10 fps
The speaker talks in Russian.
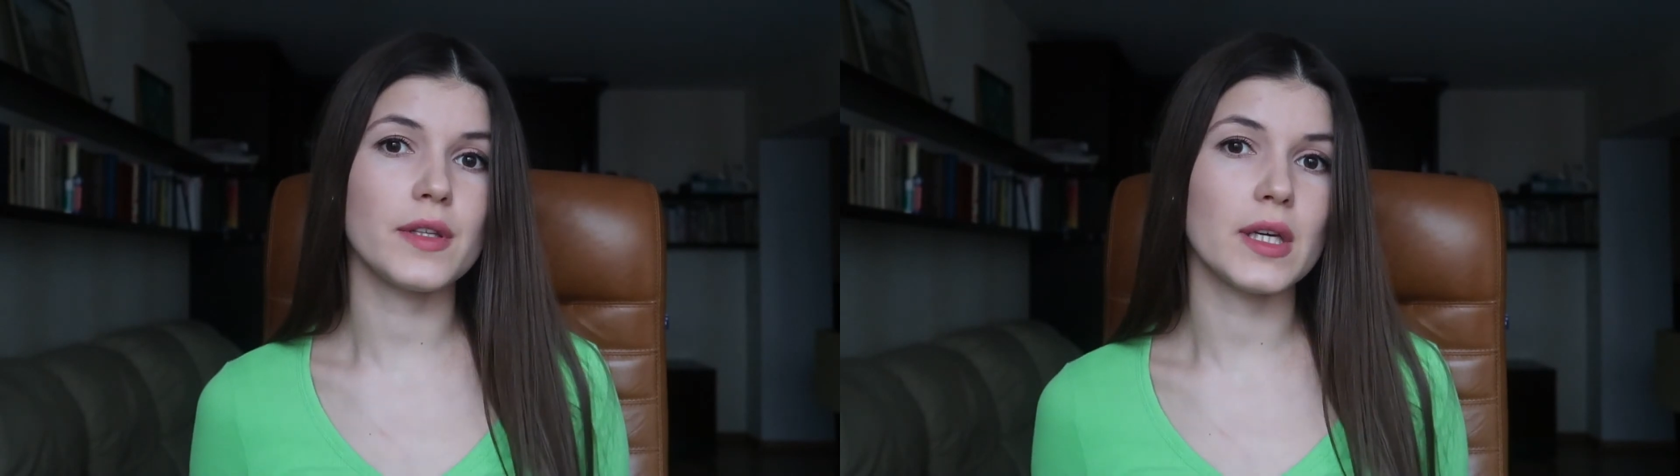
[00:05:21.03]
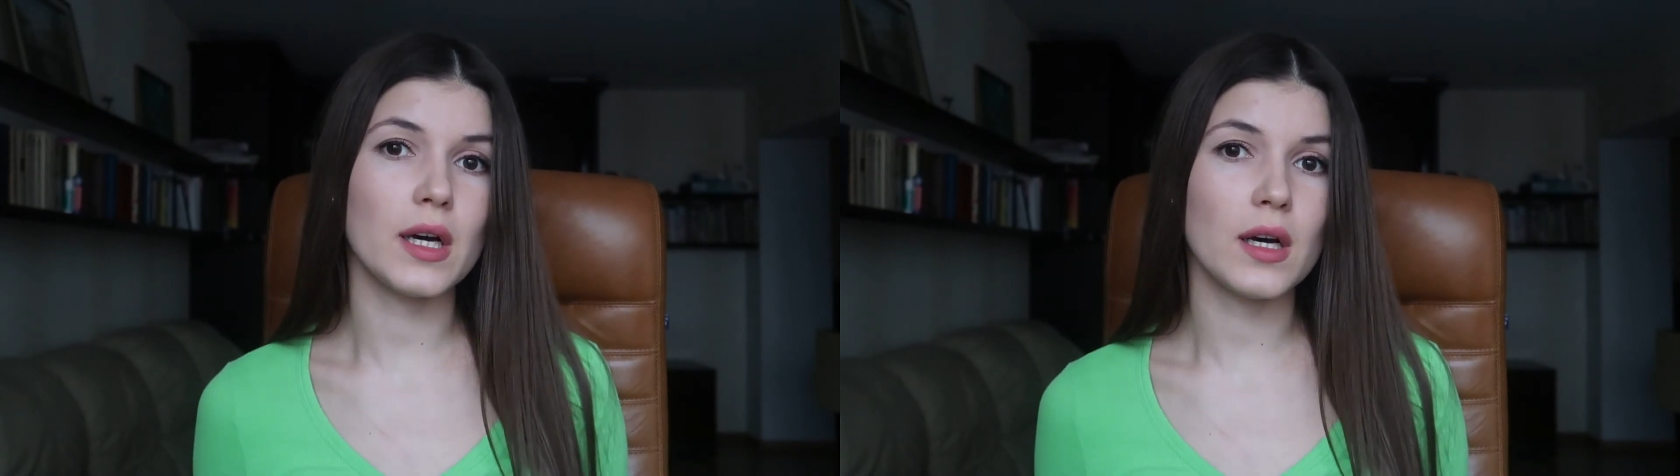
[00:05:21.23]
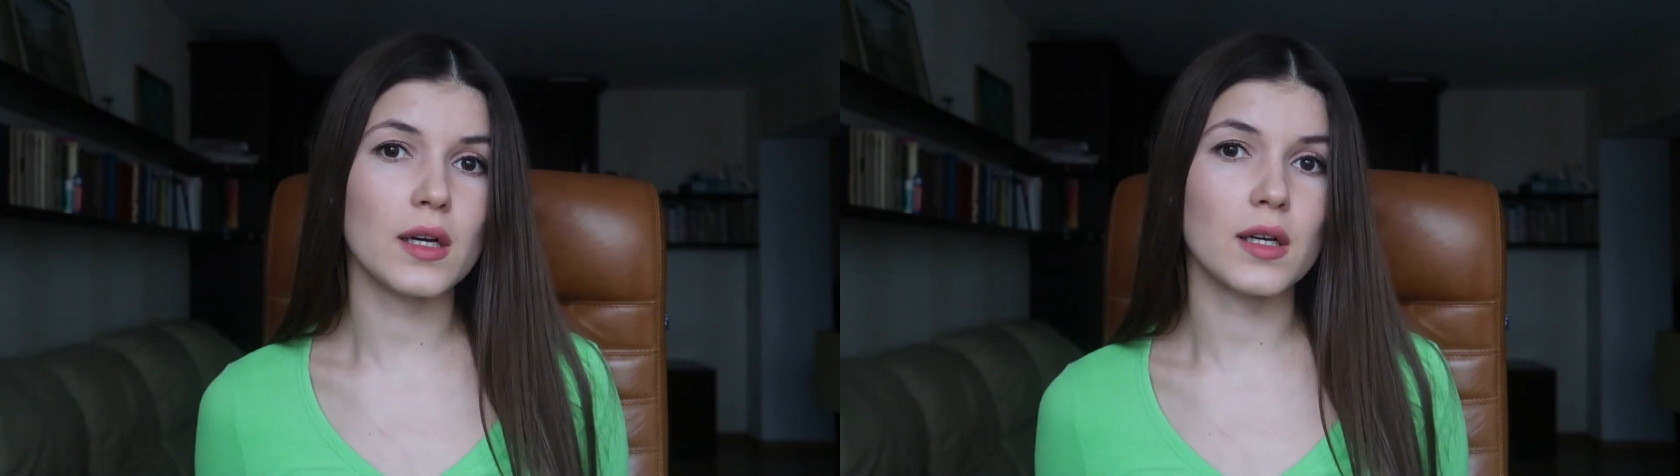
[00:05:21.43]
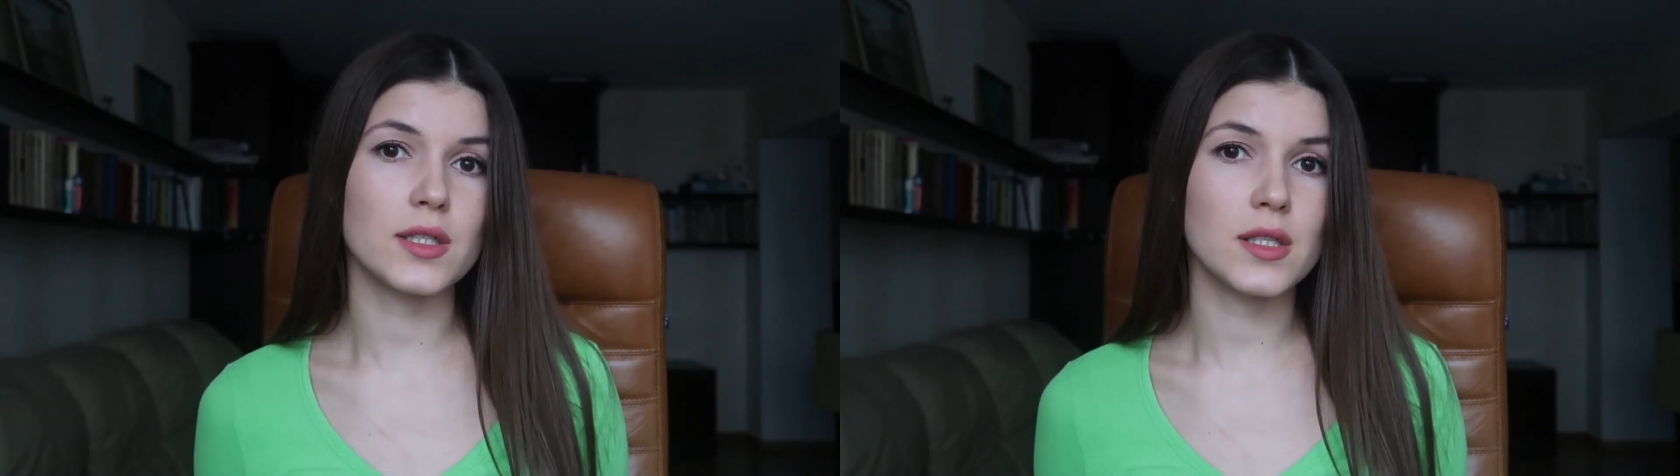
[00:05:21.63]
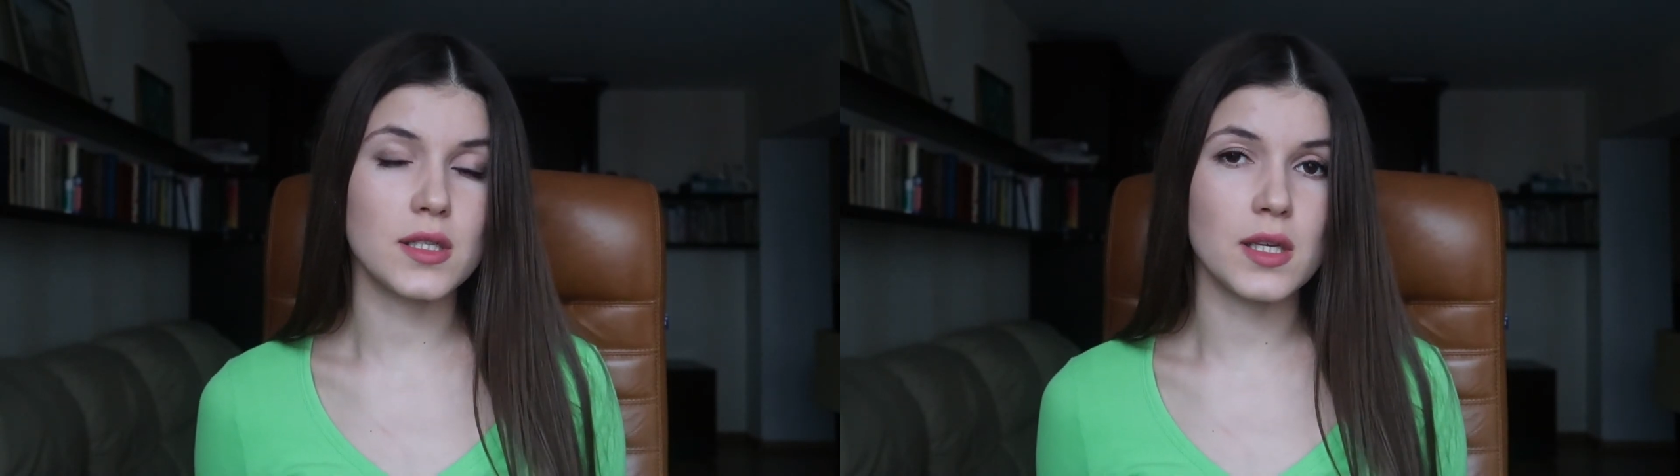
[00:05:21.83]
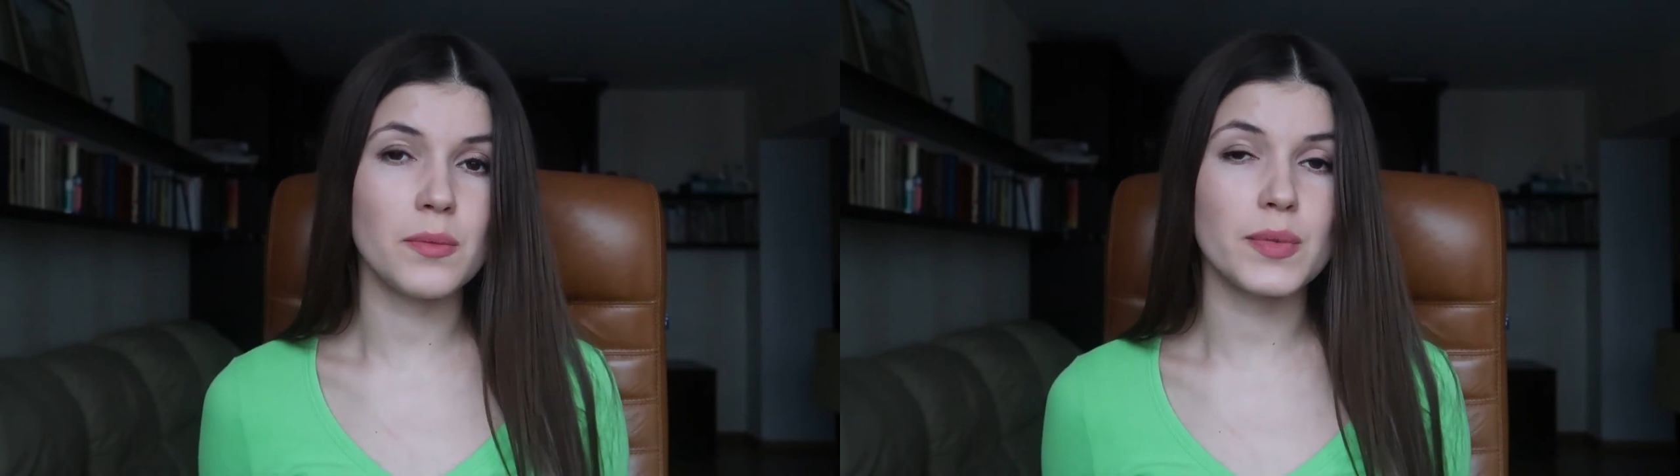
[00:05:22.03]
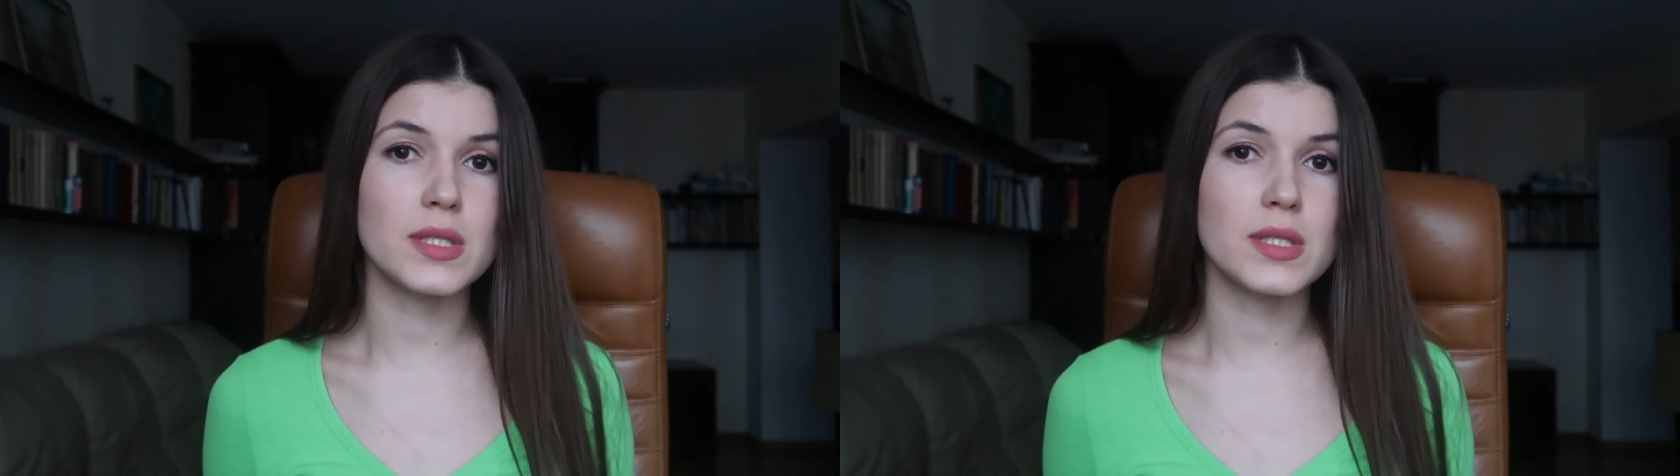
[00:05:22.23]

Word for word: я каждый день